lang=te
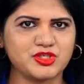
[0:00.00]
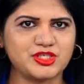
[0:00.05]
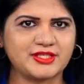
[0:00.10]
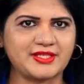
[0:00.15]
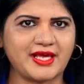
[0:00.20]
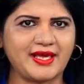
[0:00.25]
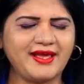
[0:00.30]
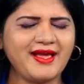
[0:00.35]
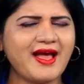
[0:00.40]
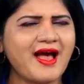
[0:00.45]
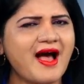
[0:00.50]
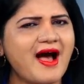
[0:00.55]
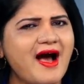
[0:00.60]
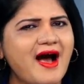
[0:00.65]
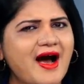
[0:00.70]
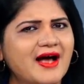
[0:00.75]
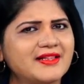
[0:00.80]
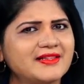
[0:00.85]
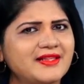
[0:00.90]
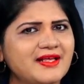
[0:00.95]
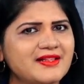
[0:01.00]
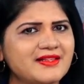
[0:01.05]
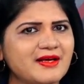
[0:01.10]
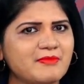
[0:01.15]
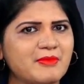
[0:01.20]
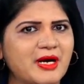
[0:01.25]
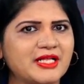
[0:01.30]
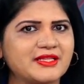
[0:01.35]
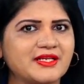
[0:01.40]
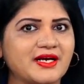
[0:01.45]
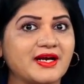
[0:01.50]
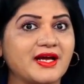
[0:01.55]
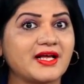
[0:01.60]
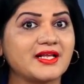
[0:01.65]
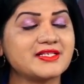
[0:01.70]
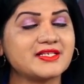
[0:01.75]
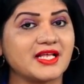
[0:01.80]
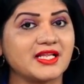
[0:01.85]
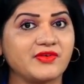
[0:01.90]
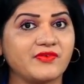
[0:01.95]
ఉంచితే అంతంత మాత్రంగా
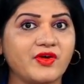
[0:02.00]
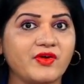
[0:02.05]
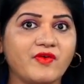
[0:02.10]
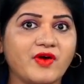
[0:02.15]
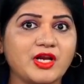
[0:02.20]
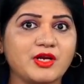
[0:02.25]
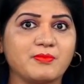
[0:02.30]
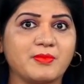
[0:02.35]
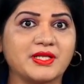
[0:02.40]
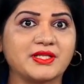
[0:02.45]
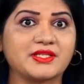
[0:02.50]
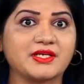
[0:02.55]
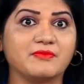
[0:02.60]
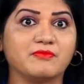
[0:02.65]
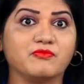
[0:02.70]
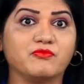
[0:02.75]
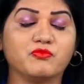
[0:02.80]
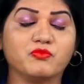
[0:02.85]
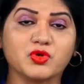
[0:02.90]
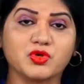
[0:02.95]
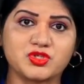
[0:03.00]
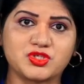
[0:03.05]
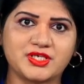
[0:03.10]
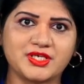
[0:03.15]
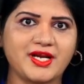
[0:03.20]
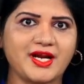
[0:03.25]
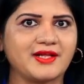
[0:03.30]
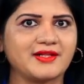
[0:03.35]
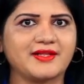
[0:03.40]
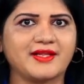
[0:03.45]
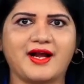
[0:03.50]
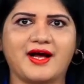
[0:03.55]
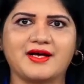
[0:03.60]
చదివే వాళ్ళు మాత్రం వచ్చి రాంది